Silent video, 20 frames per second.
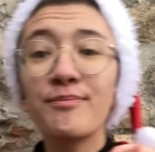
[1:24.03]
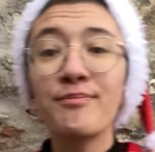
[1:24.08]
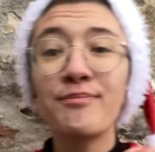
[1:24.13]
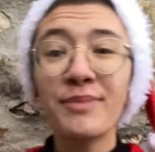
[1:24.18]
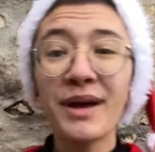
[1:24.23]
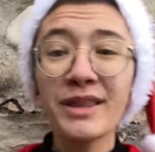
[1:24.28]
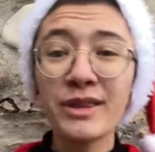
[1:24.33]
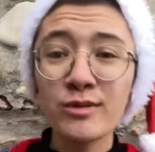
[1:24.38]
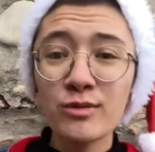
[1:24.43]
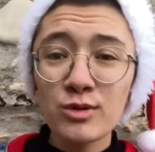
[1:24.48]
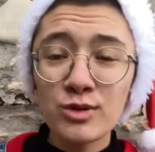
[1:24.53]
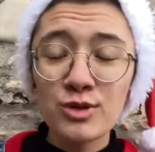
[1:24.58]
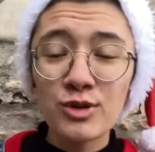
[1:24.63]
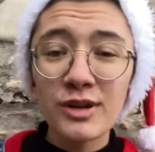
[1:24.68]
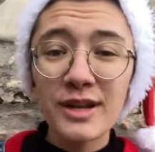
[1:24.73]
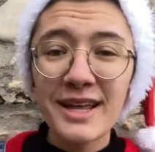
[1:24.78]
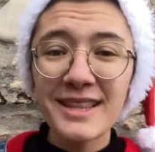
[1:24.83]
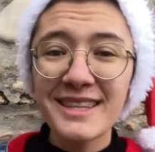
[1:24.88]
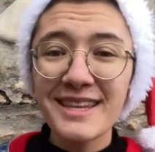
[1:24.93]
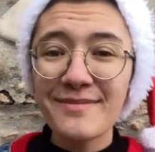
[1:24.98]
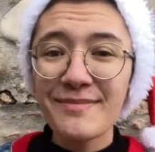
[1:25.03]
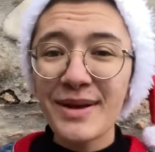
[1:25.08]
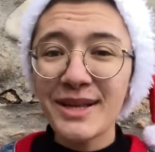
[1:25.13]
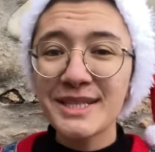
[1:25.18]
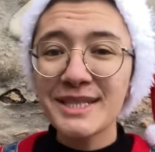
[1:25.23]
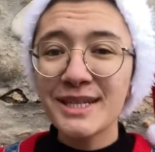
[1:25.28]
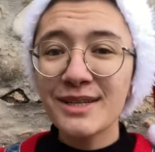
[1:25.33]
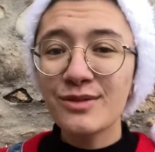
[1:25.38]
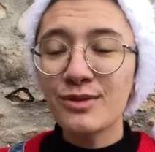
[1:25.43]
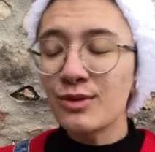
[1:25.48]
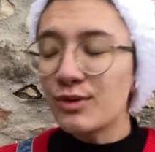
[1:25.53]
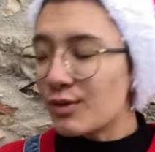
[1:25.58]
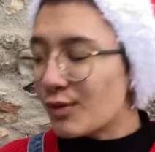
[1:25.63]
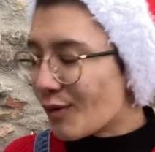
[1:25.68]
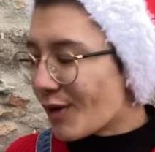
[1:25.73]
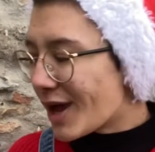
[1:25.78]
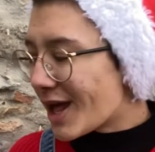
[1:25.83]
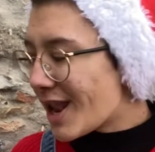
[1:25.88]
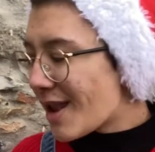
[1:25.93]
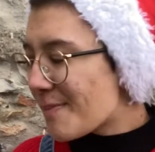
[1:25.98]
pas tous sur la thématique de
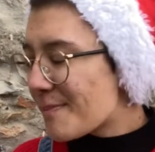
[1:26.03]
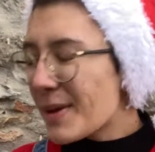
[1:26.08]
Noël,